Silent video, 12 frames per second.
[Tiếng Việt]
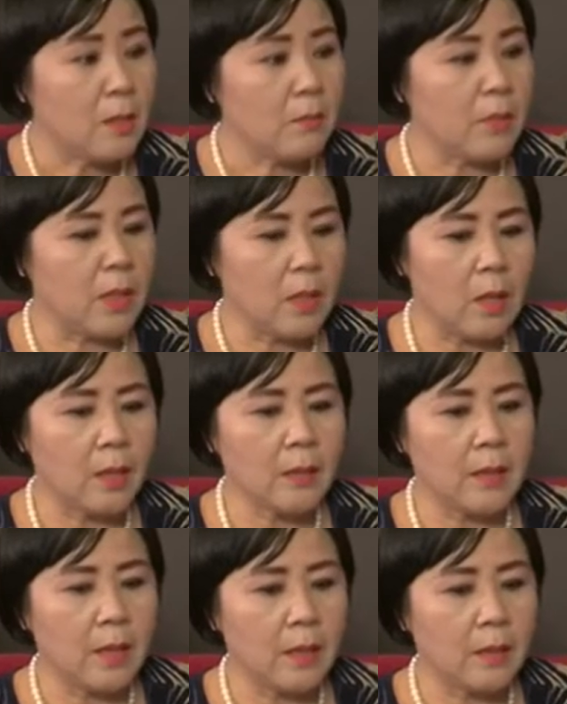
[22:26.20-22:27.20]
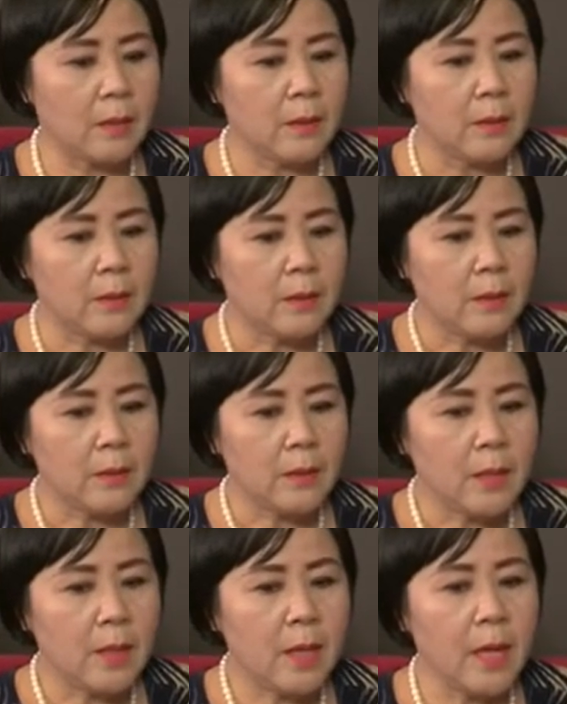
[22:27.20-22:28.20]
mình nói rằng
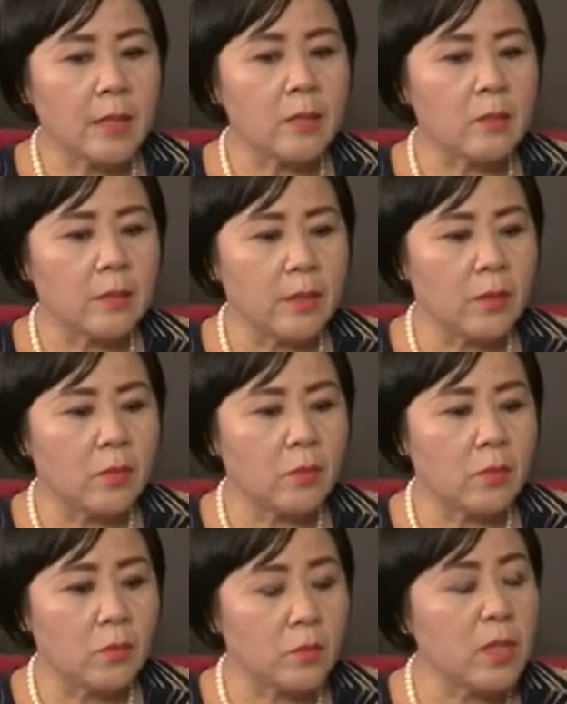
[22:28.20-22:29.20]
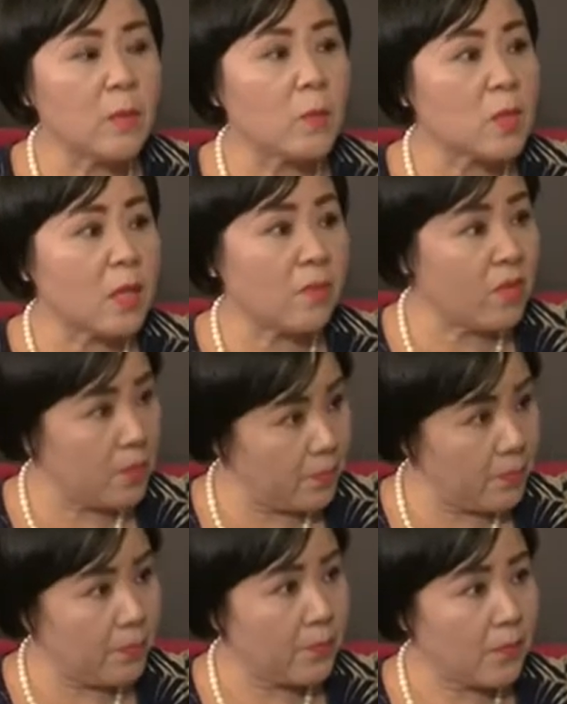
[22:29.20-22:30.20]
hai thương hiệu cùng trên một sản
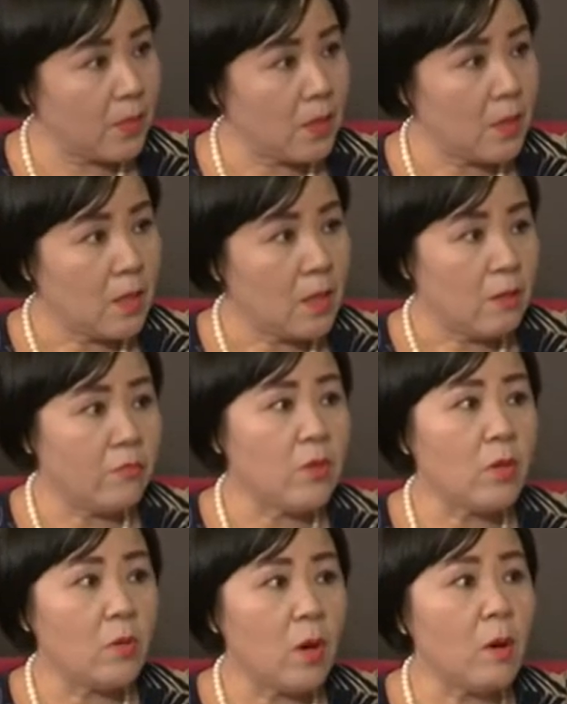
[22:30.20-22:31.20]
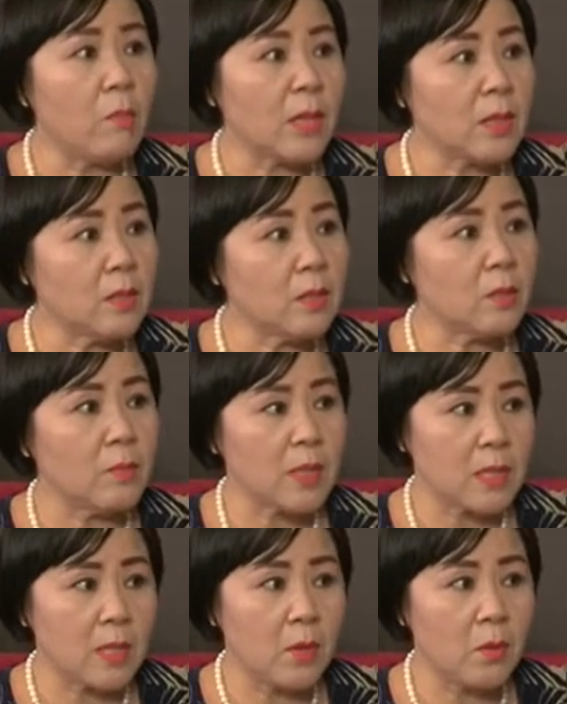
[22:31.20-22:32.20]
phẩm ví dụ ông mặt trước tôi
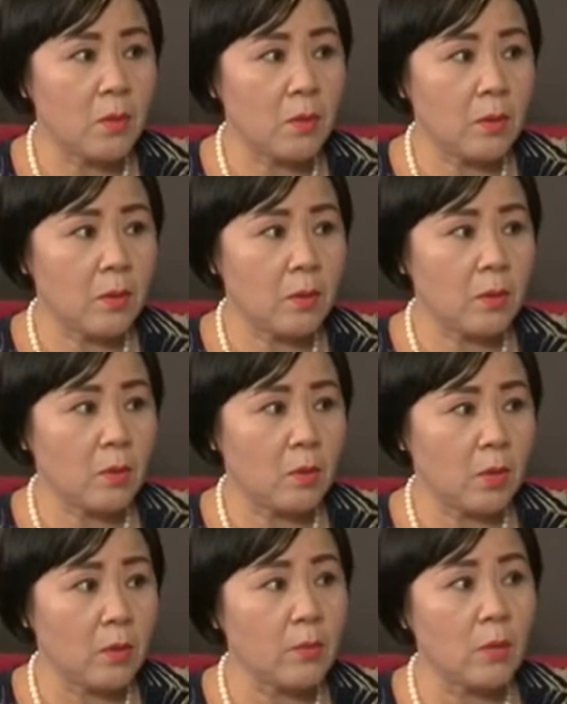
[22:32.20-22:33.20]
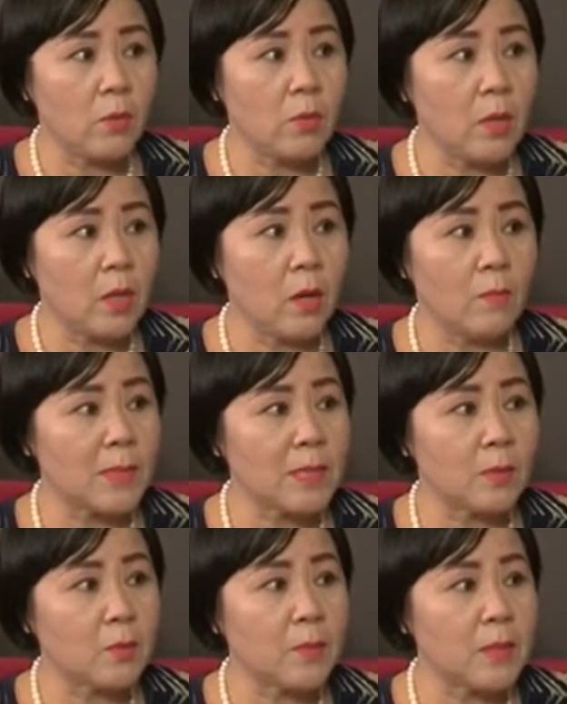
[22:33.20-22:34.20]
mặt sau còn ví dụ như ông mặt
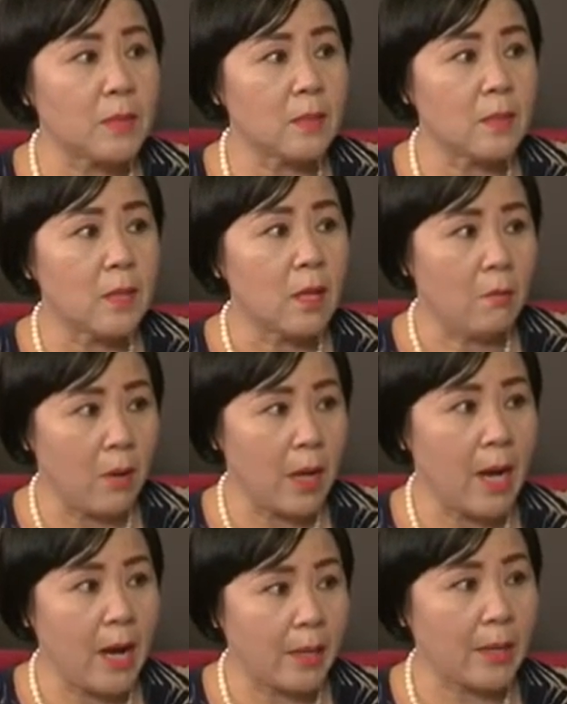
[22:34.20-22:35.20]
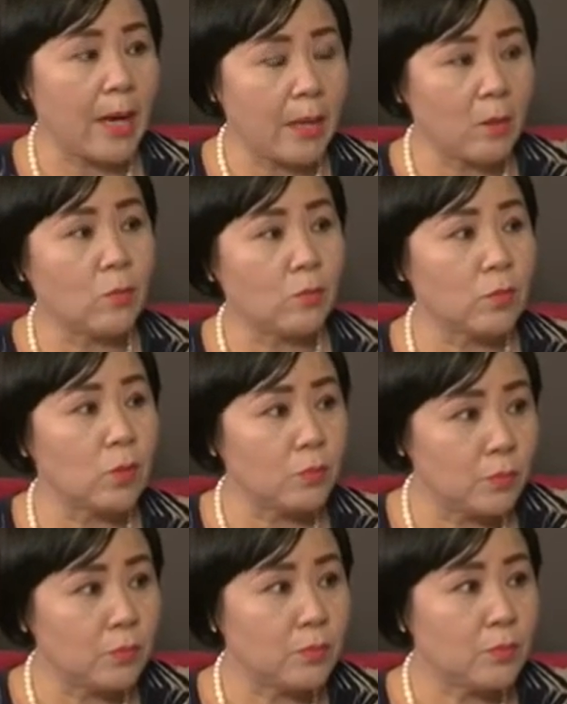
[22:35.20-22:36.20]
sau tôi mặt trước hoặc hai cái cùng
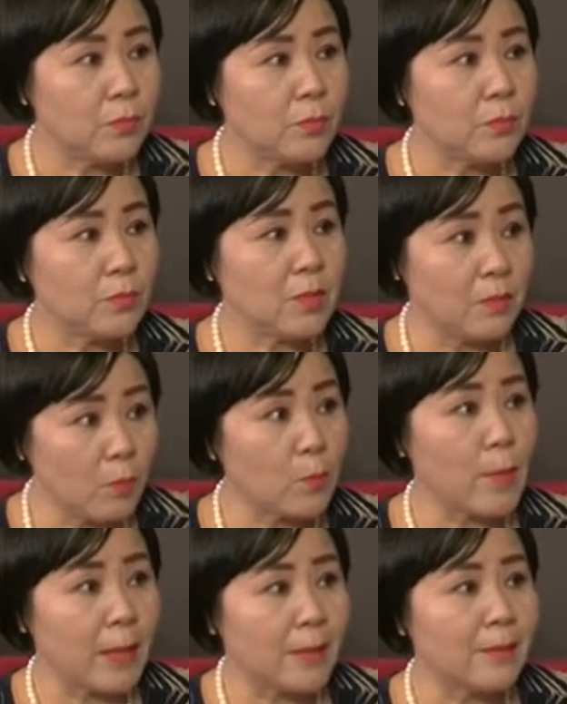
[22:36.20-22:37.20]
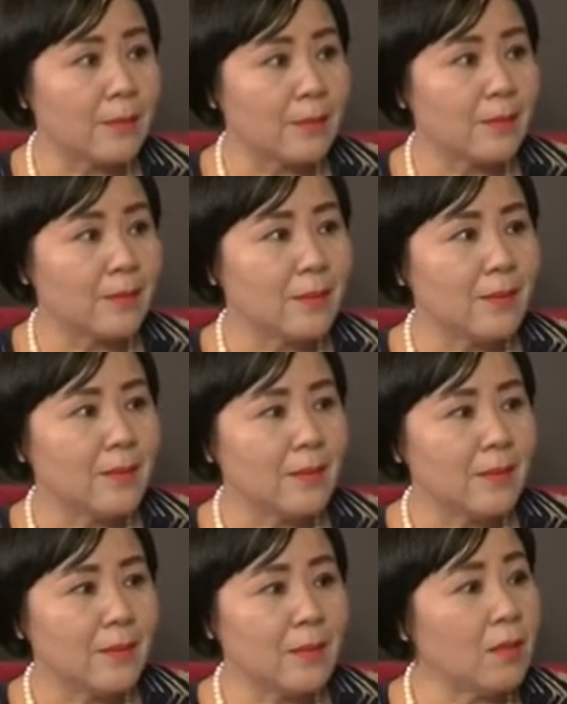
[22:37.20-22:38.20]
chung trên một mặt
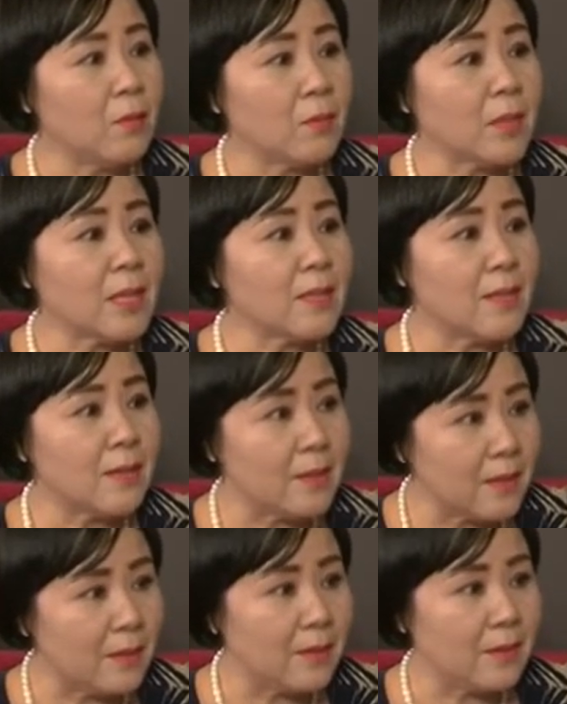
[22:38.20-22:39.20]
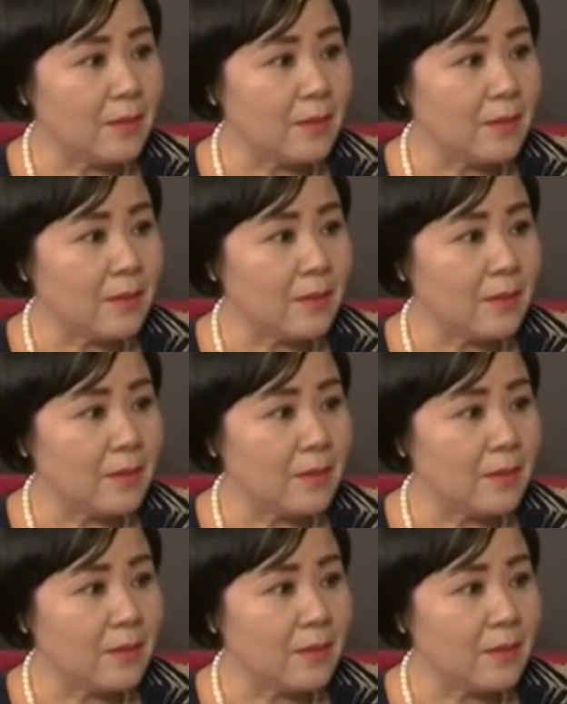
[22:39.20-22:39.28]
chứ không tách rời